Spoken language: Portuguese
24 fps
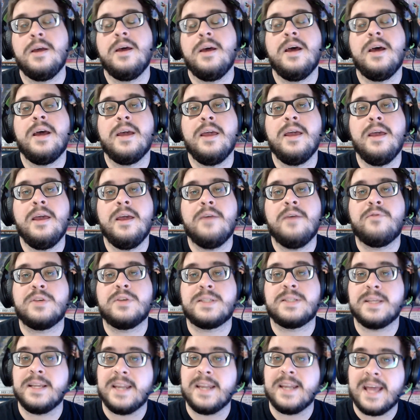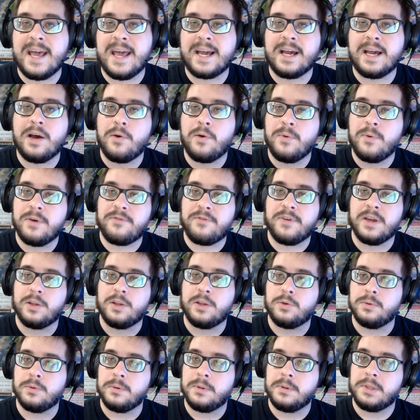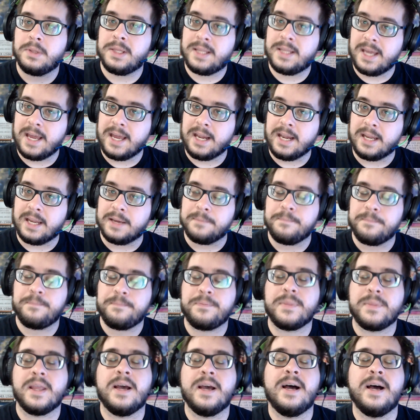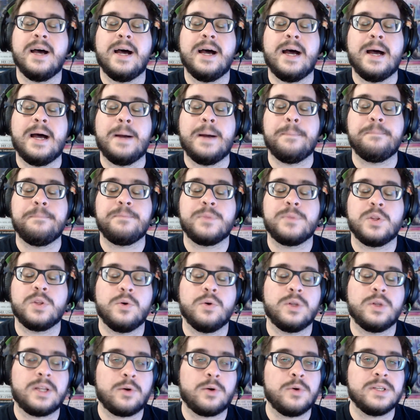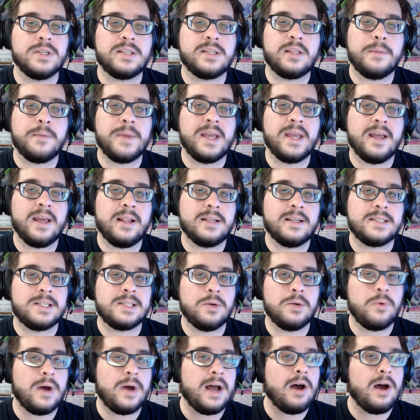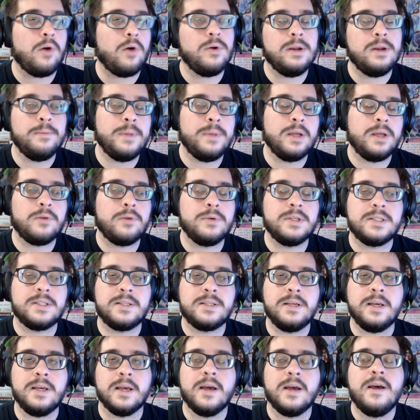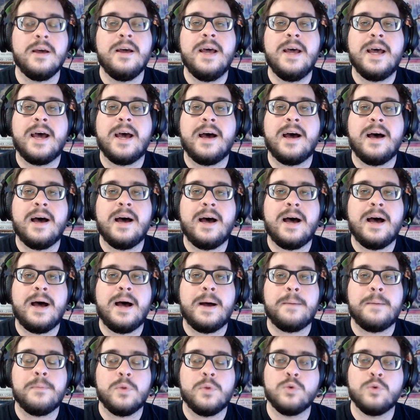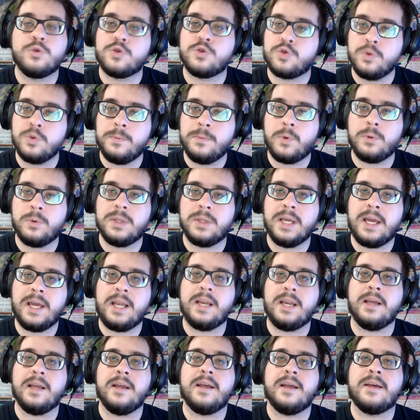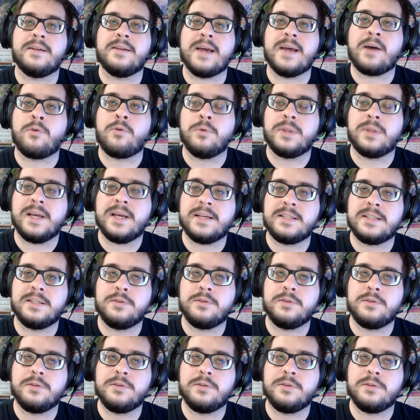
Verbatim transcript: e você nega o efeito dele. Uh, Outra coisa também em relação ao Nibiru em si, uh, o summon dele acontece